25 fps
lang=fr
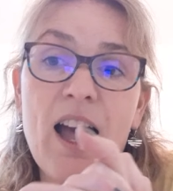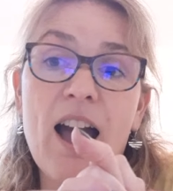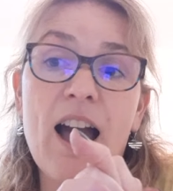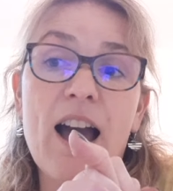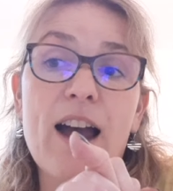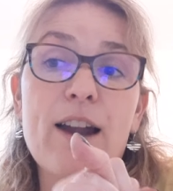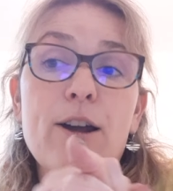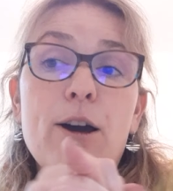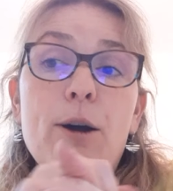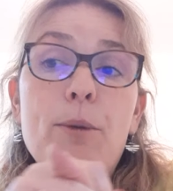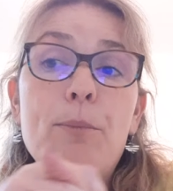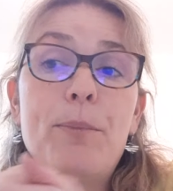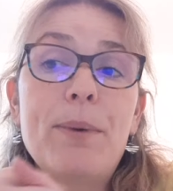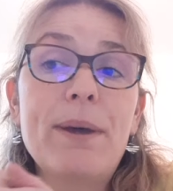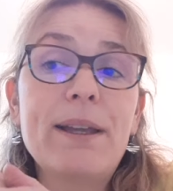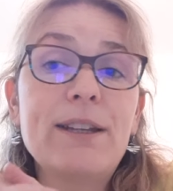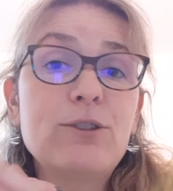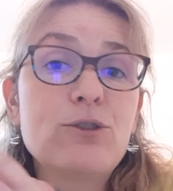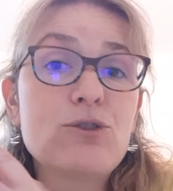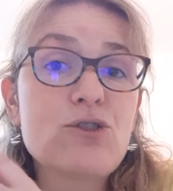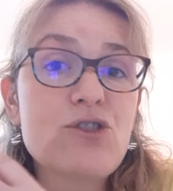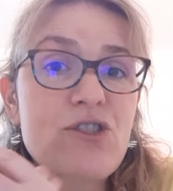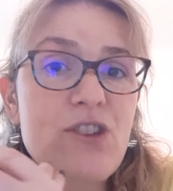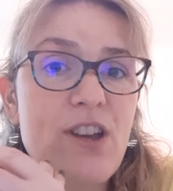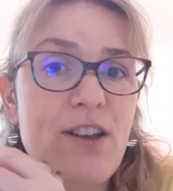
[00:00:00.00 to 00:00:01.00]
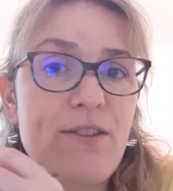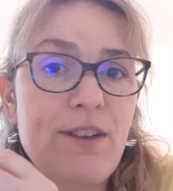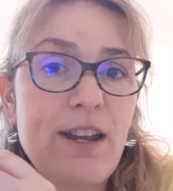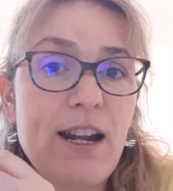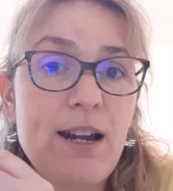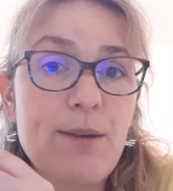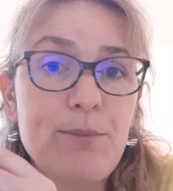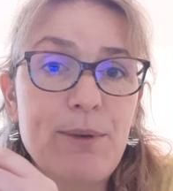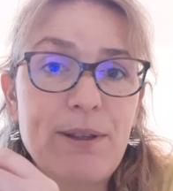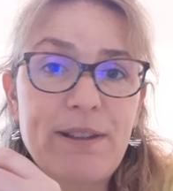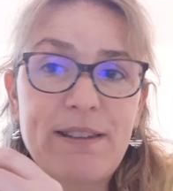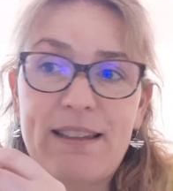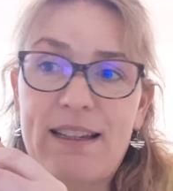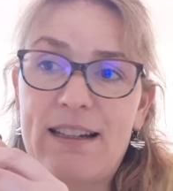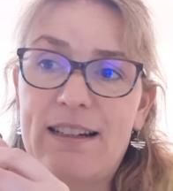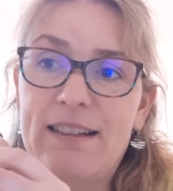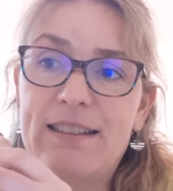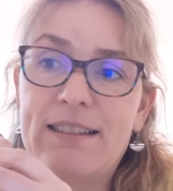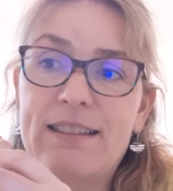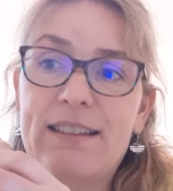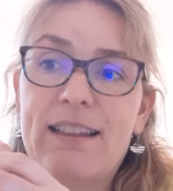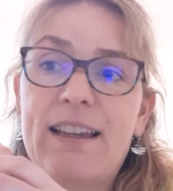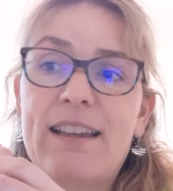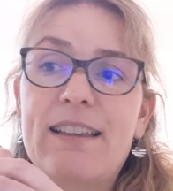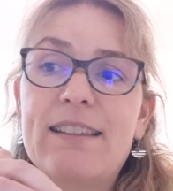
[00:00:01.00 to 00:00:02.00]
Alors pas d'eau de javel parce qu'elle
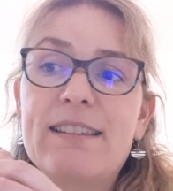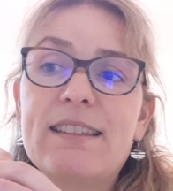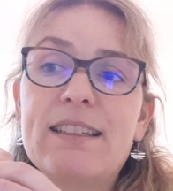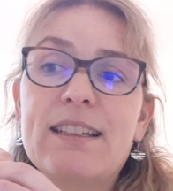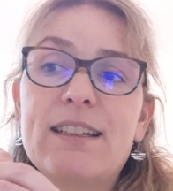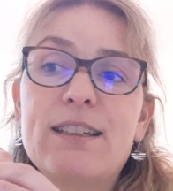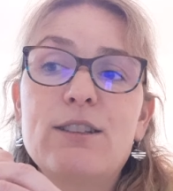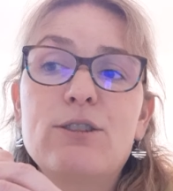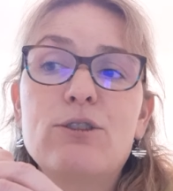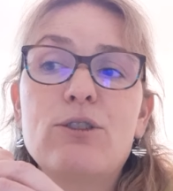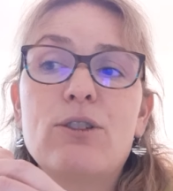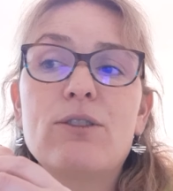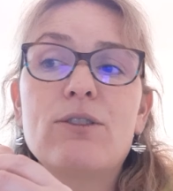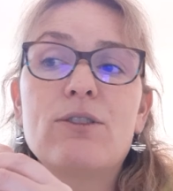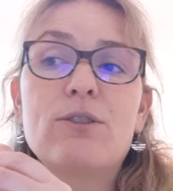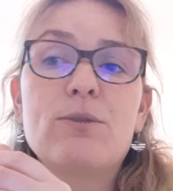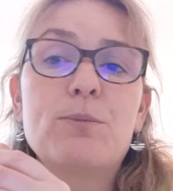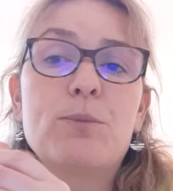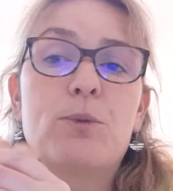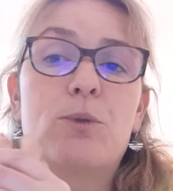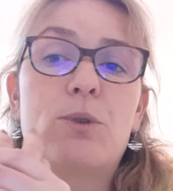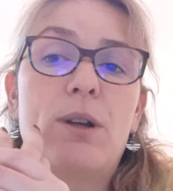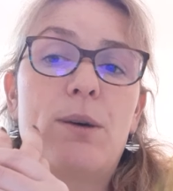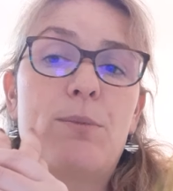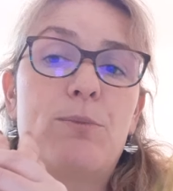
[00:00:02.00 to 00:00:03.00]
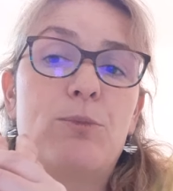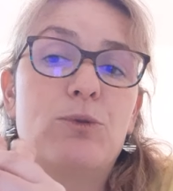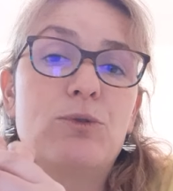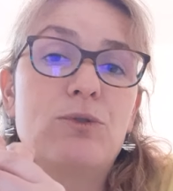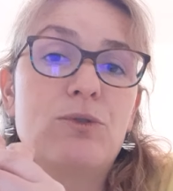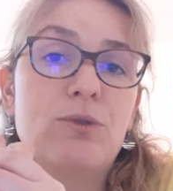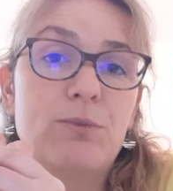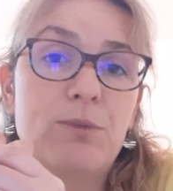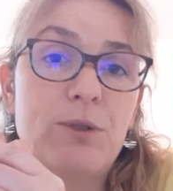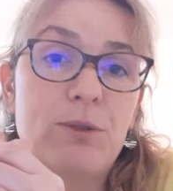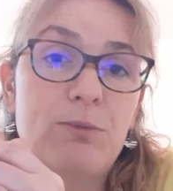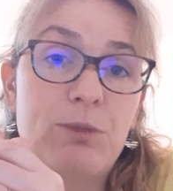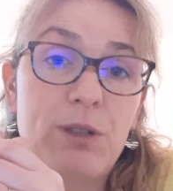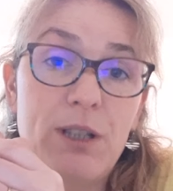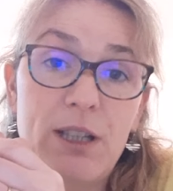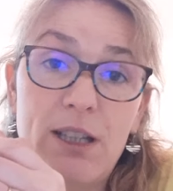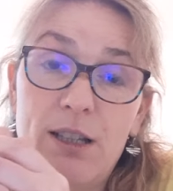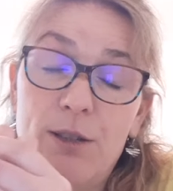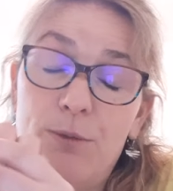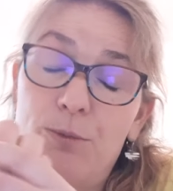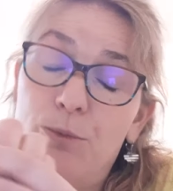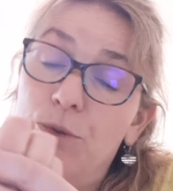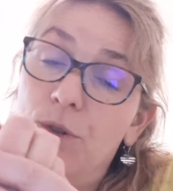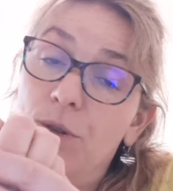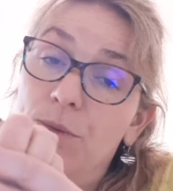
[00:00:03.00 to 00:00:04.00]
est très irritante pour la peau de bébé
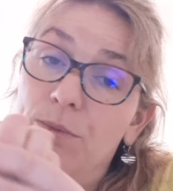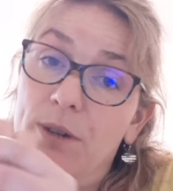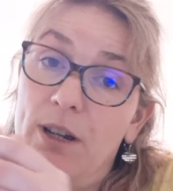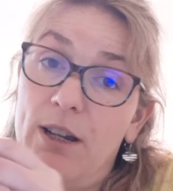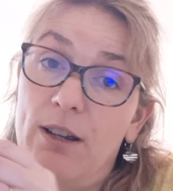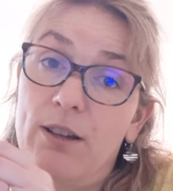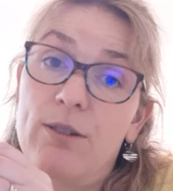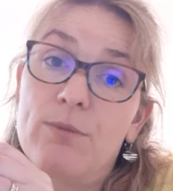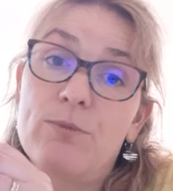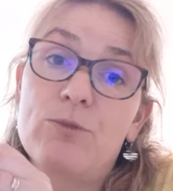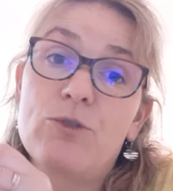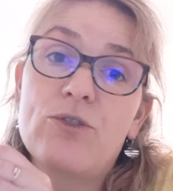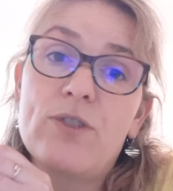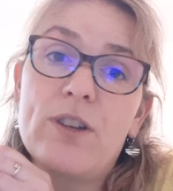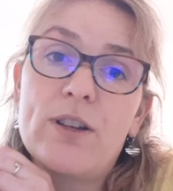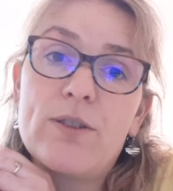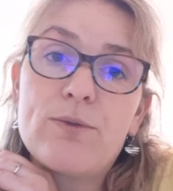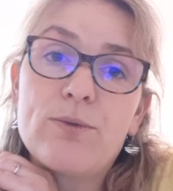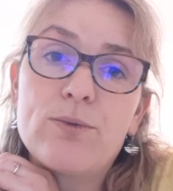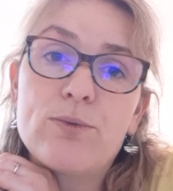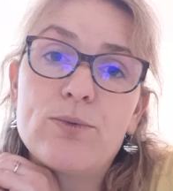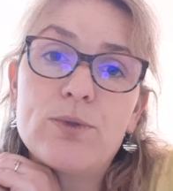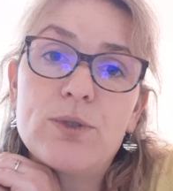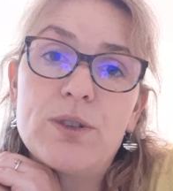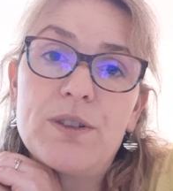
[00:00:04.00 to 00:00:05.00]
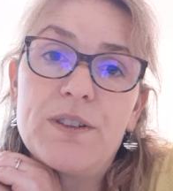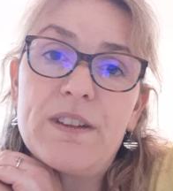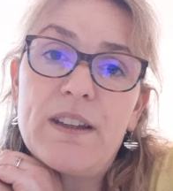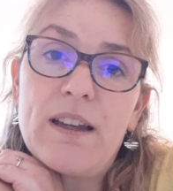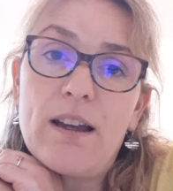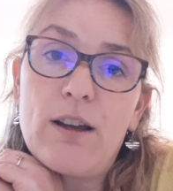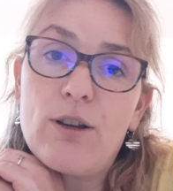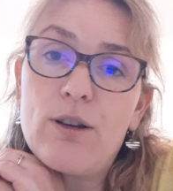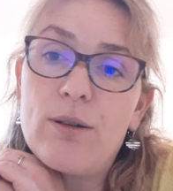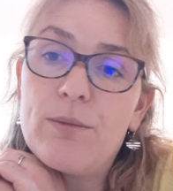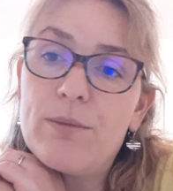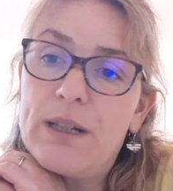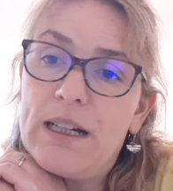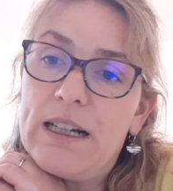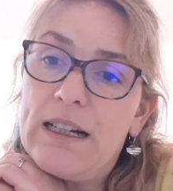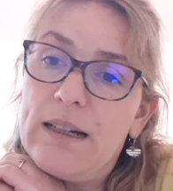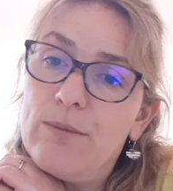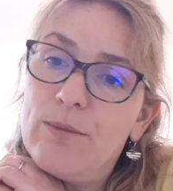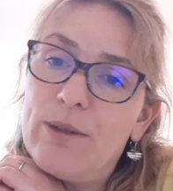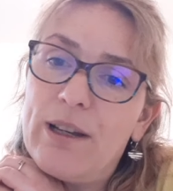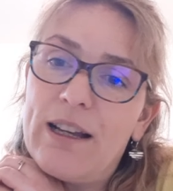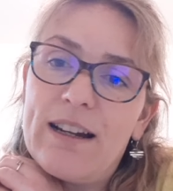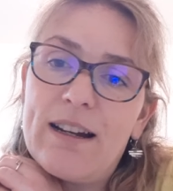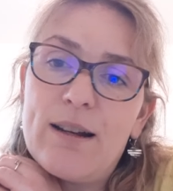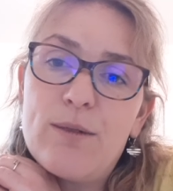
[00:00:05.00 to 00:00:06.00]
et puis bah comme je viens de vous le dire, comme il les
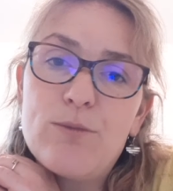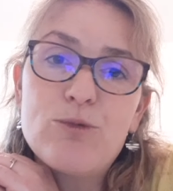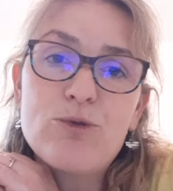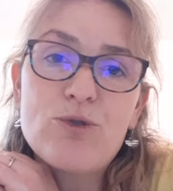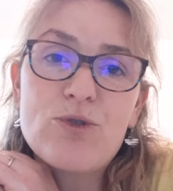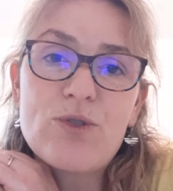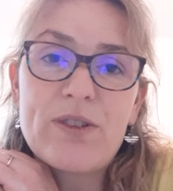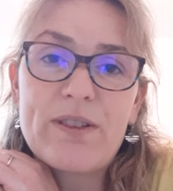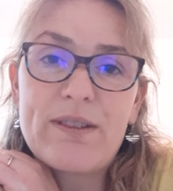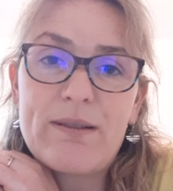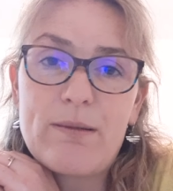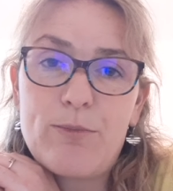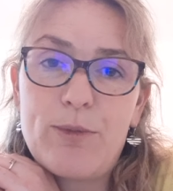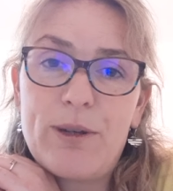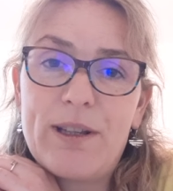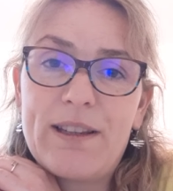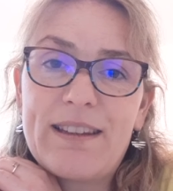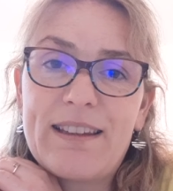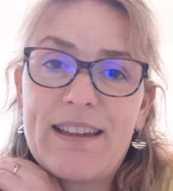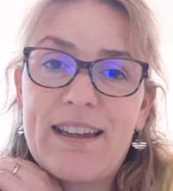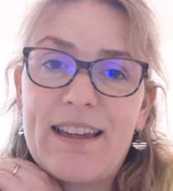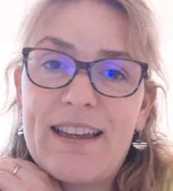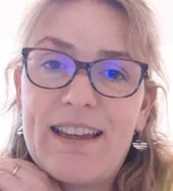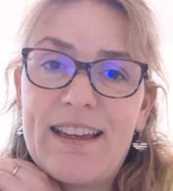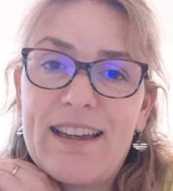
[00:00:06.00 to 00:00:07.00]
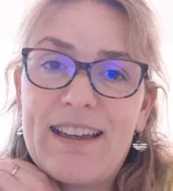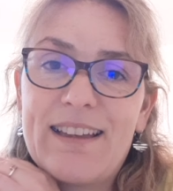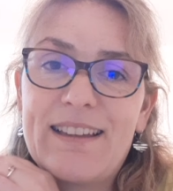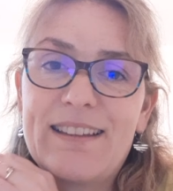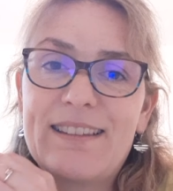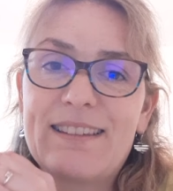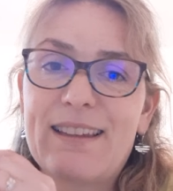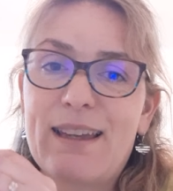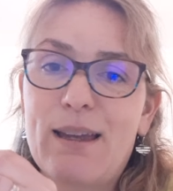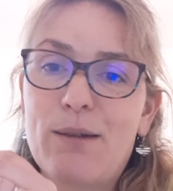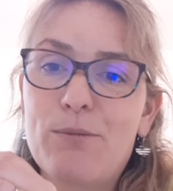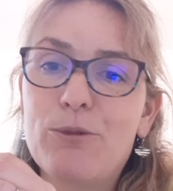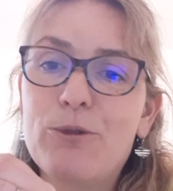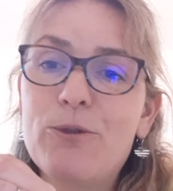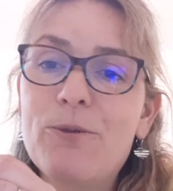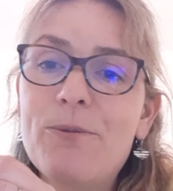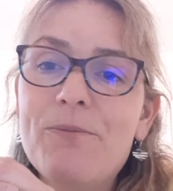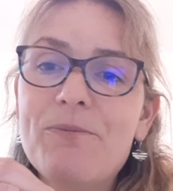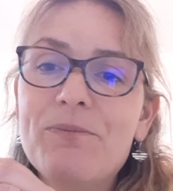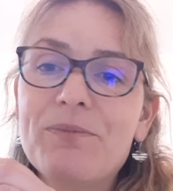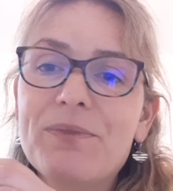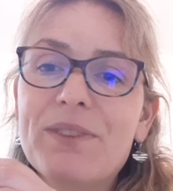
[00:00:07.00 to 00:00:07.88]
met à la bouche, c'est pas très très bon.